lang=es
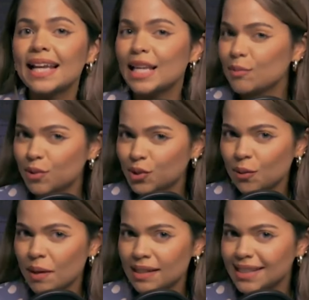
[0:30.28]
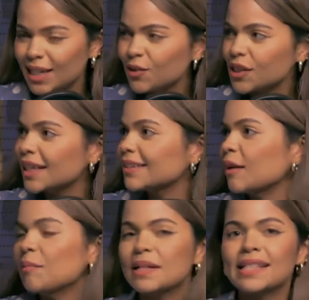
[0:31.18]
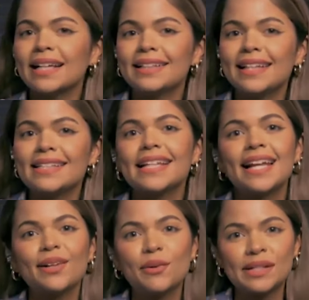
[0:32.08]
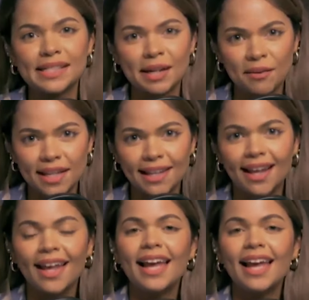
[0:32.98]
y mucho más. Sí o sí están presentes en nuestra vida.